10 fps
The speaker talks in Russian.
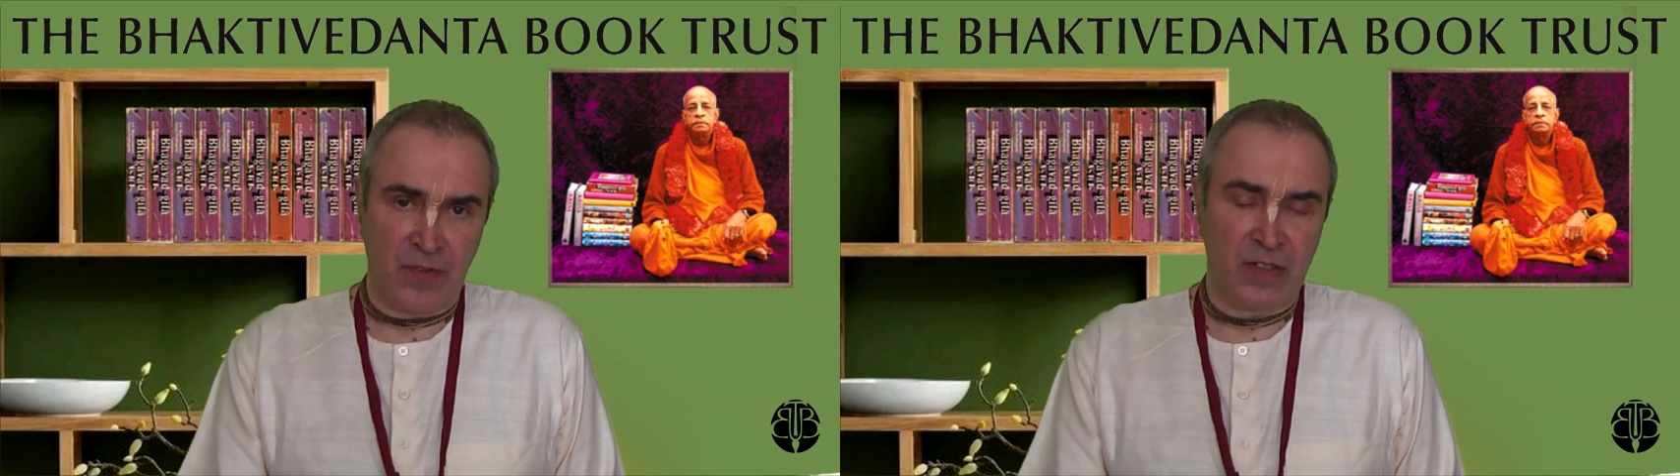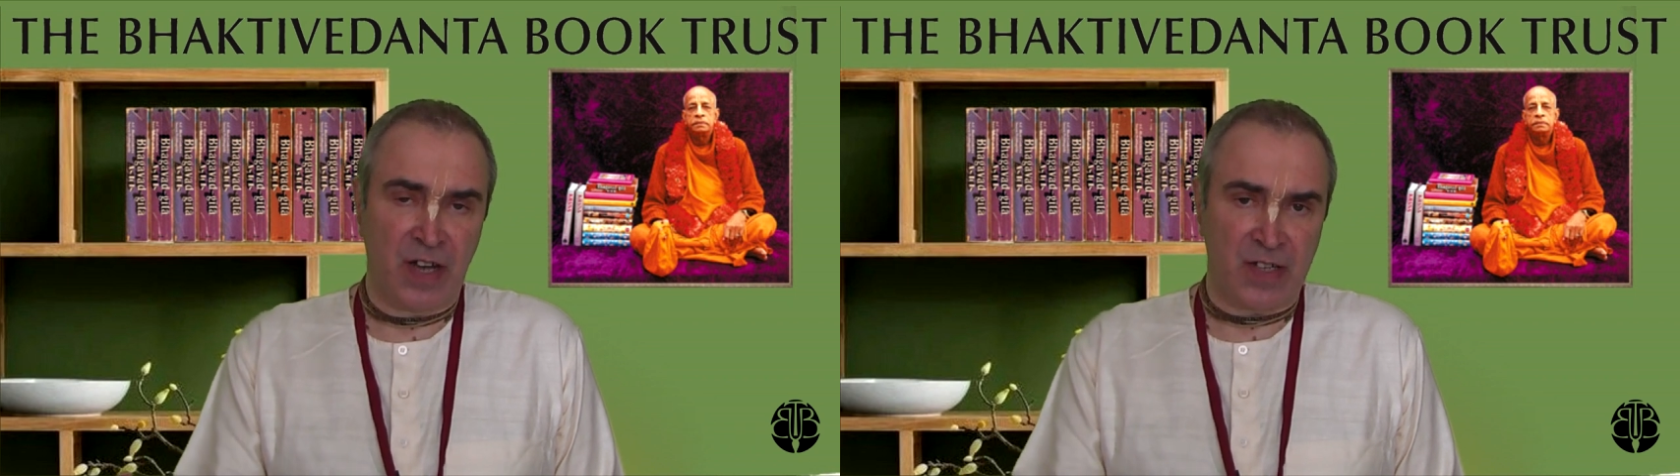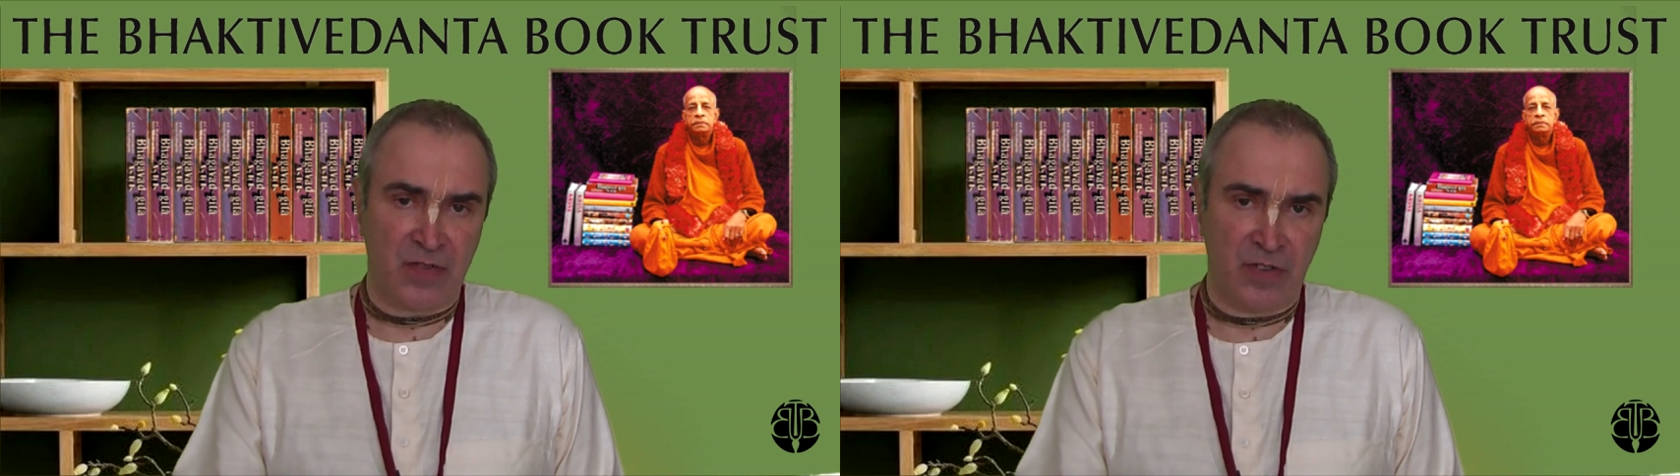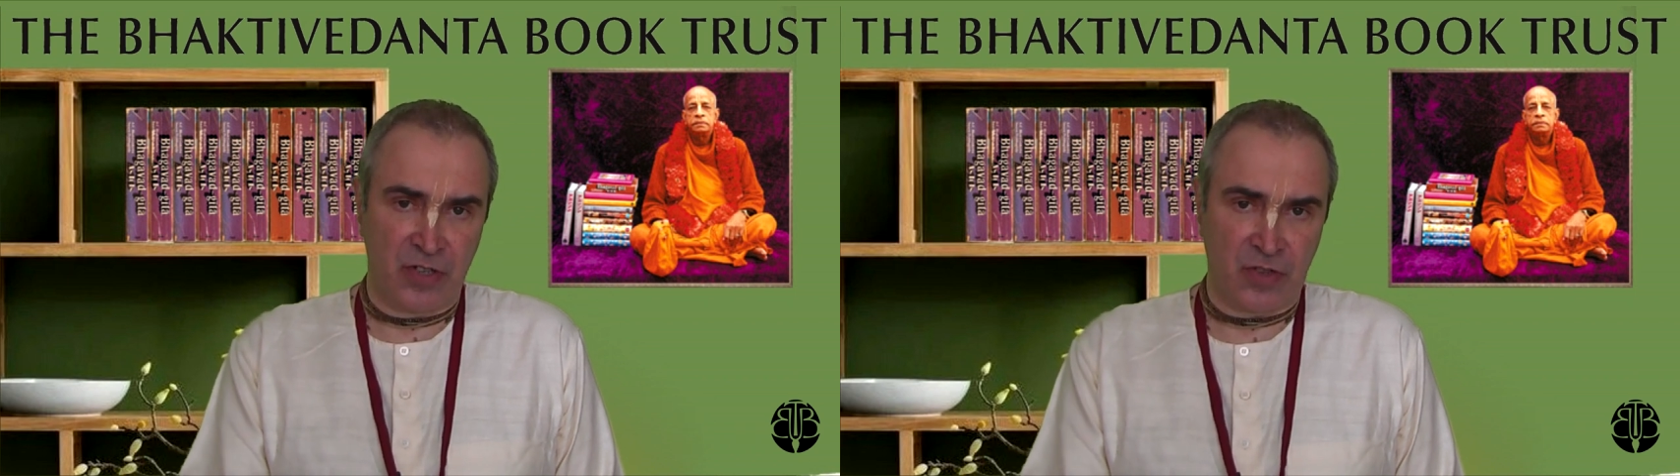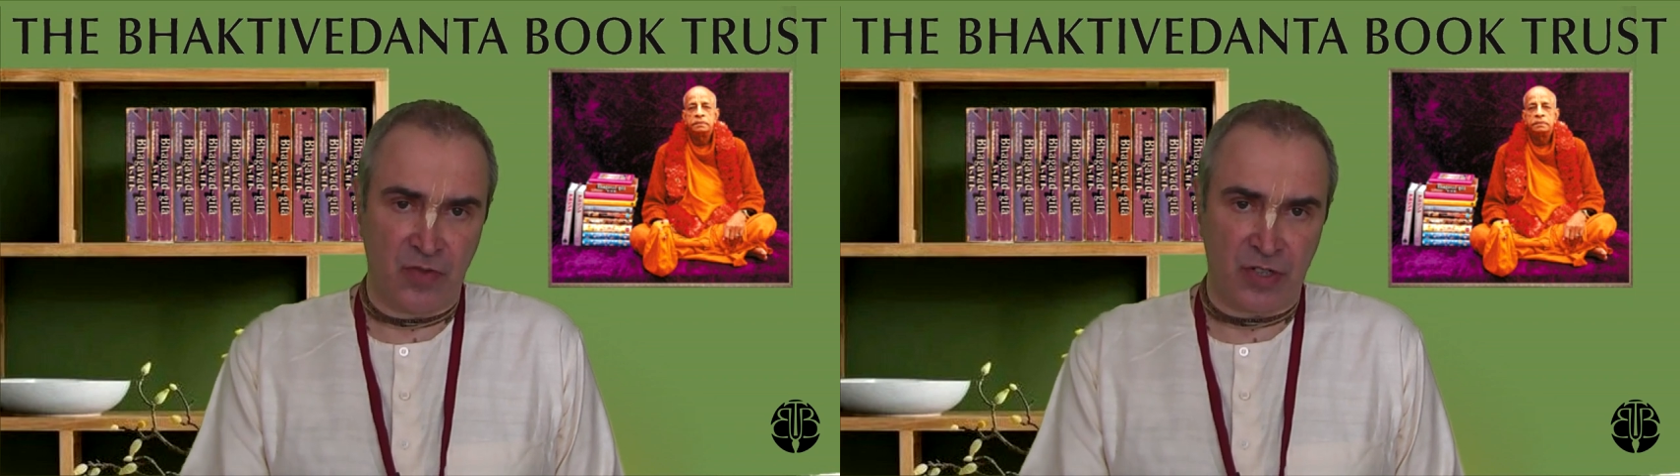финансовые
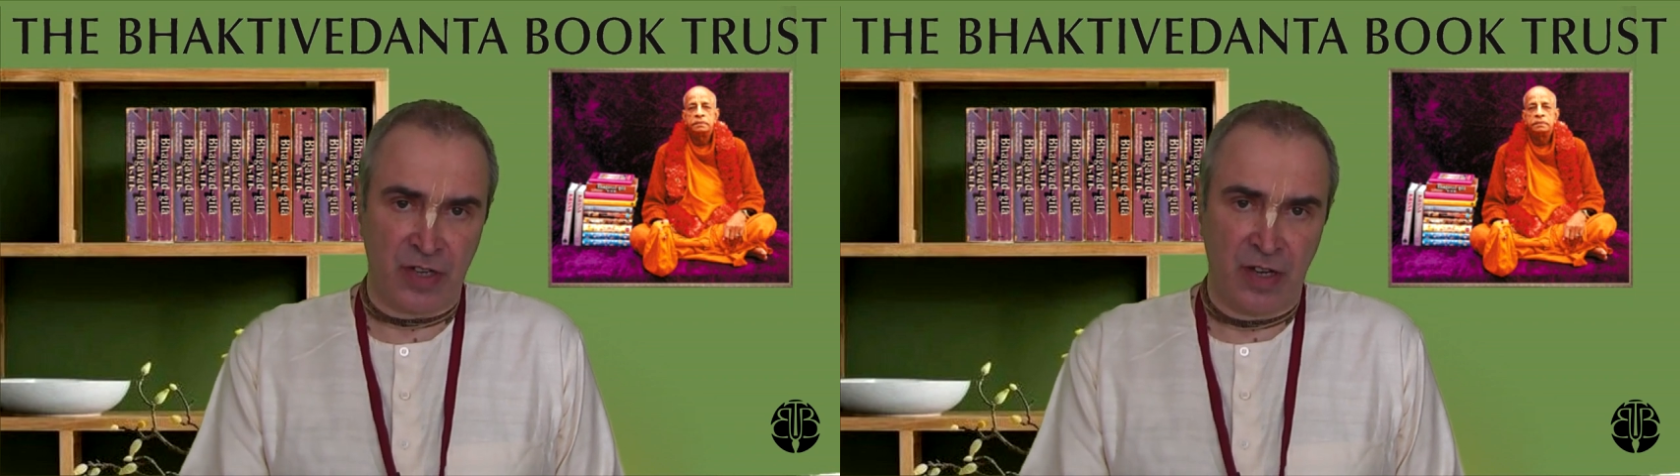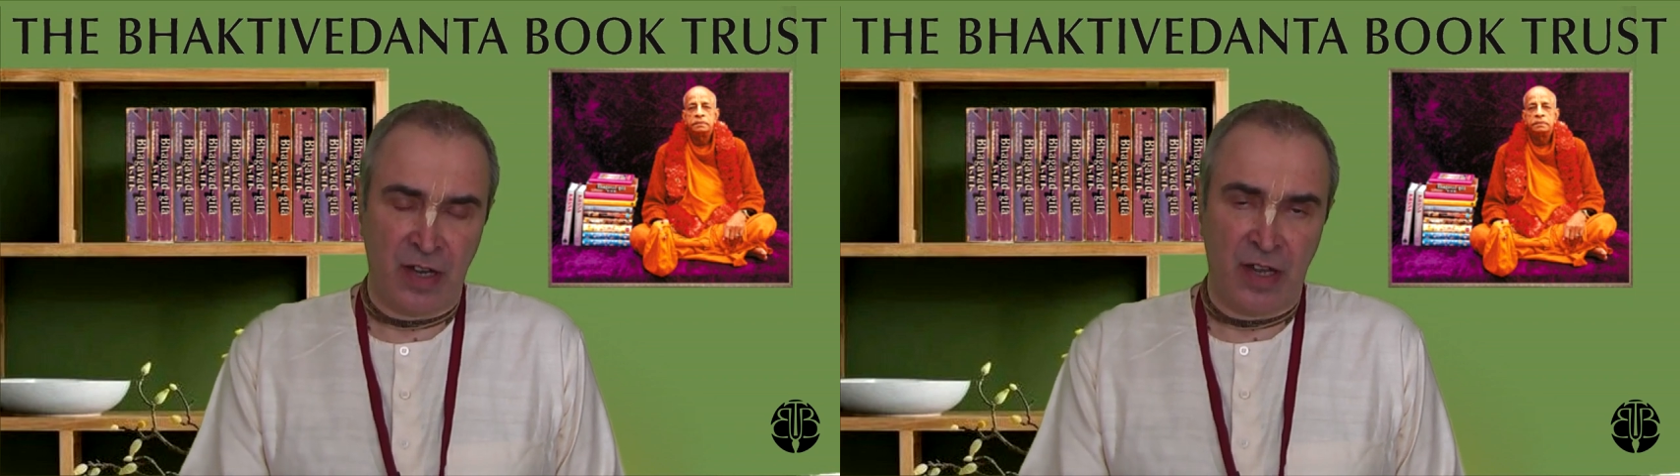ресурсы